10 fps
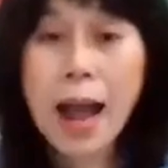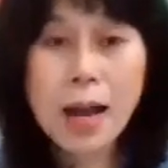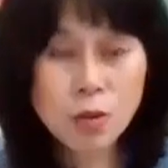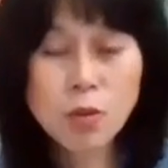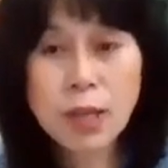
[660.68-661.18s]

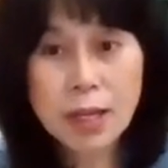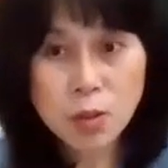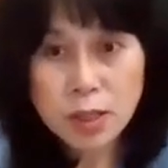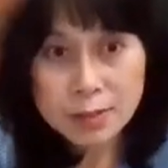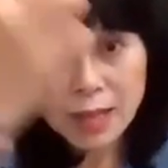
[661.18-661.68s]
가고
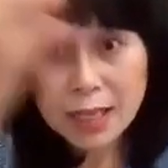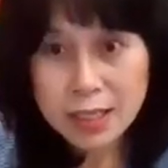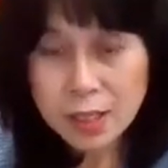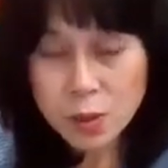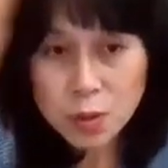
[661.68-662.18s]
계속
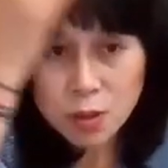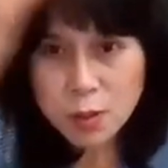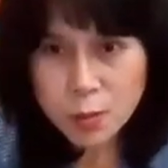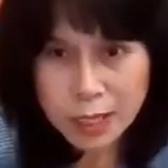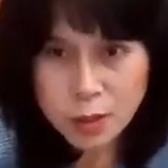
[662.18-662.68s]
양자 재는
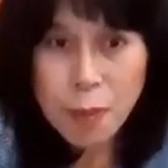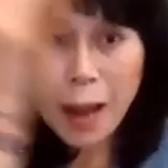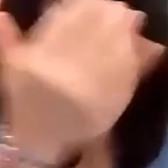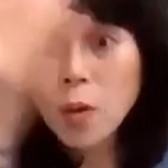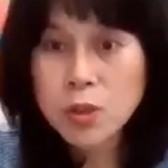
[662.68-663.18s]
으로 계속
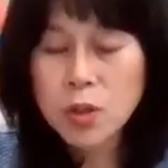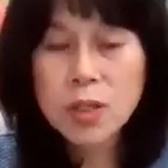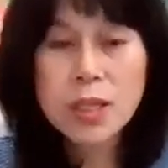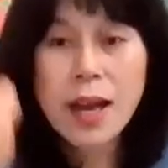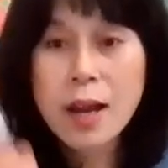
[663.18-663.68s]

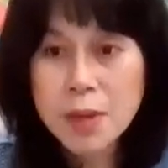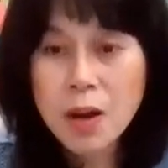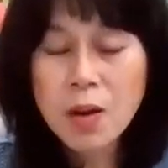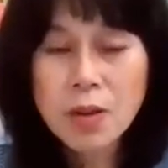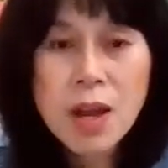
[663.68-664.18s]
반복적으로 이렇게
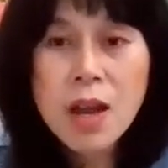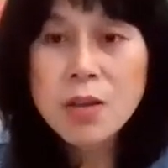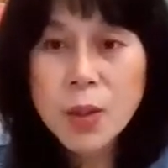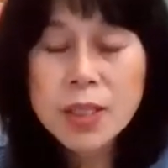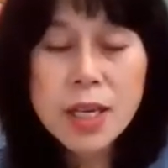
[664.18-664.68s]
하면
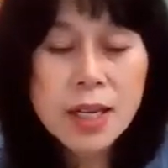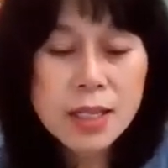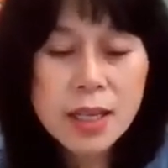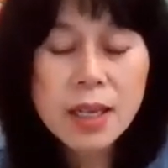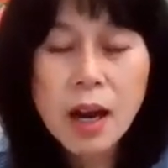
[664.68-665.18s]

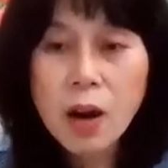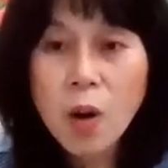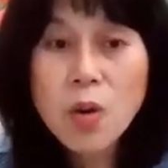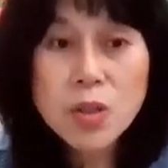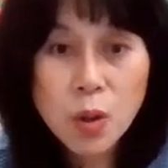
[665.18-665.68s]
굉장히 어,
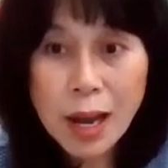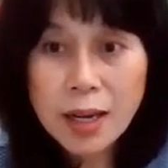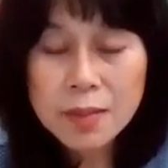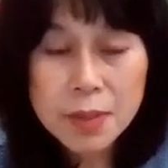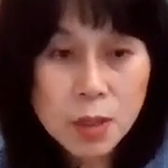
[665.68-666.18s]
거기서
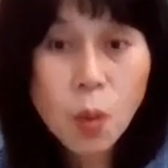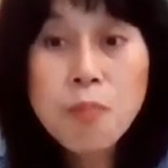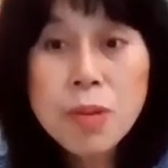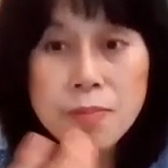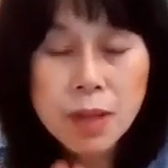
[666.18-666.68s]
하나님께
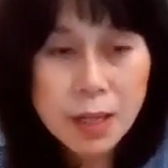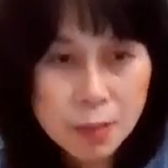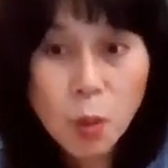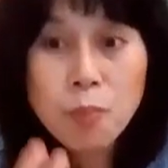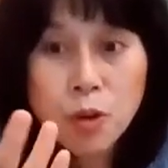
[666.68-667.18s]
높임,
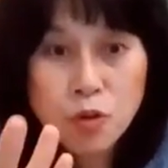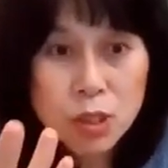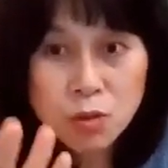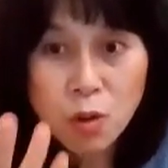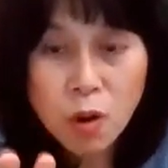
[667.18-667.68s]
하나님
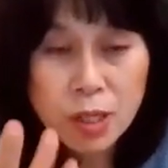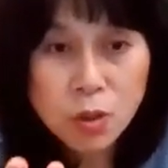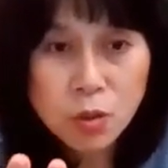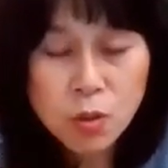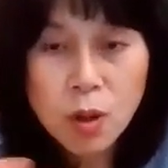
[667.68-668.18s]
높여주시고
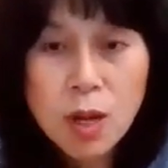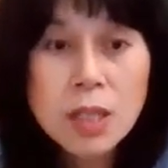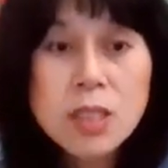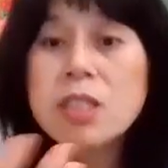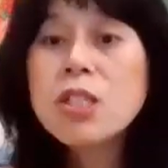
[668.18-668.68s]
거기서도
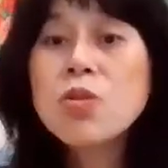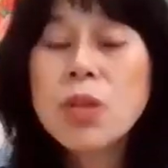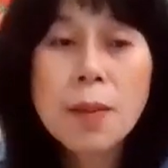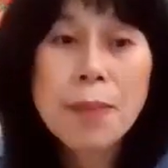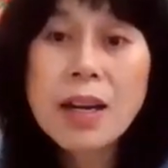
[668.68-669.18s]
승진도
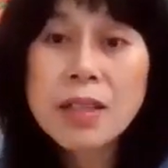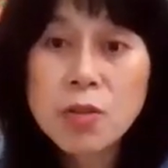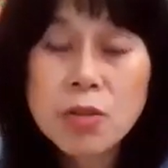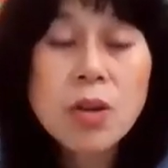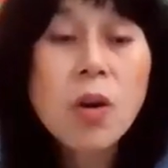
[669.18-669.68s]
되게 빨리
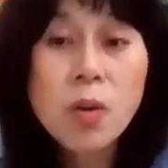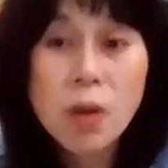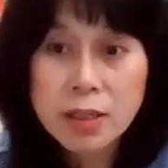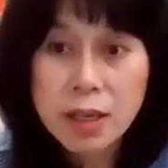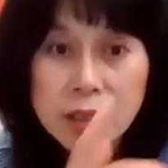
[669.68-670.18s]
되고 그럴 것
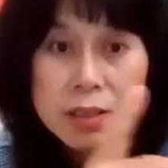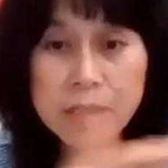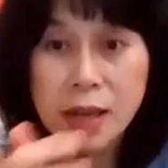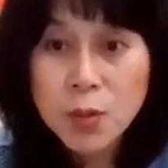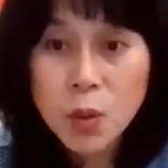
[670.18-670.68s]
같다라는
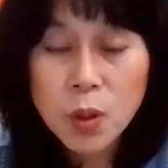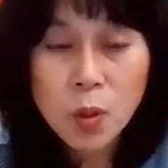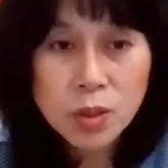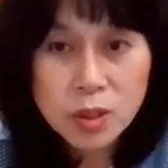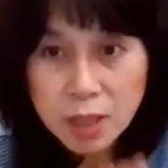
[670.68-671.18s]
감동이
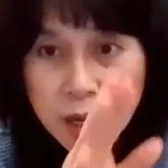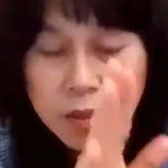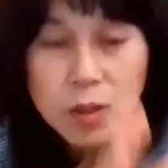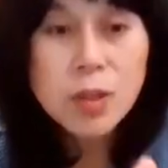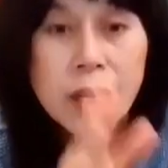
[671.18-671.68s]
오거든.
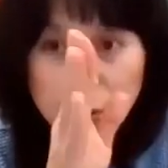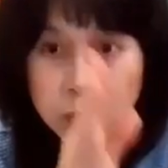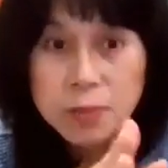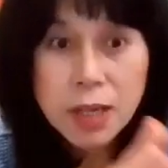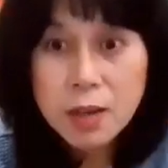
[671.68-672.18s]
그래서 계속
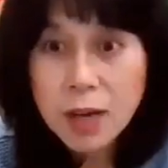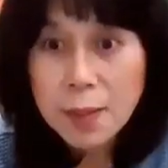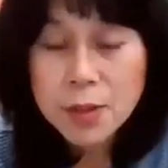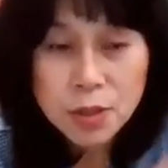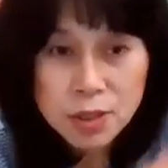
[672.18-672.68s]
아멘. 십자가로
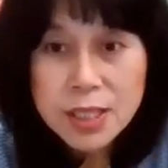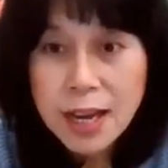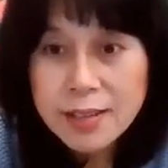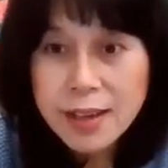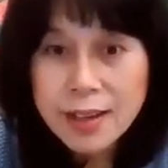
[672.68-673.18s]
가면서
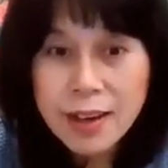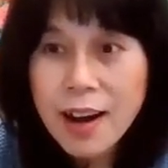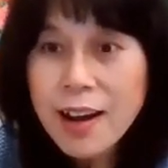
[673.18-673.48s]
승리하세요.